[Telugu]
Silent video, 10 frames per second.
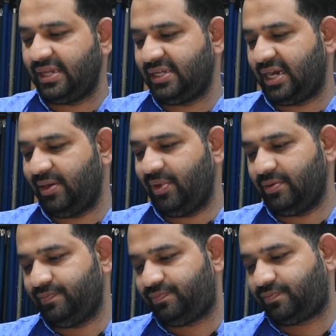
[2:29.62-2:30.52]
రాశారు ఇక్కడ మీకు
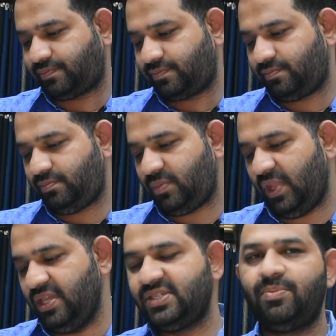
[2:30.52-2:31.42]

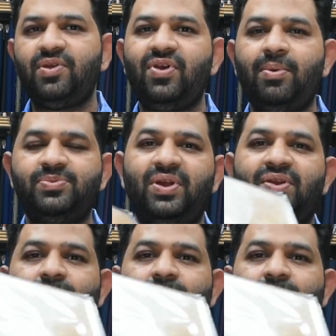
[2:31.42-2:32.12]
సమాన్ ఫ్యాబ్రిక్స్ ప్రైవేట్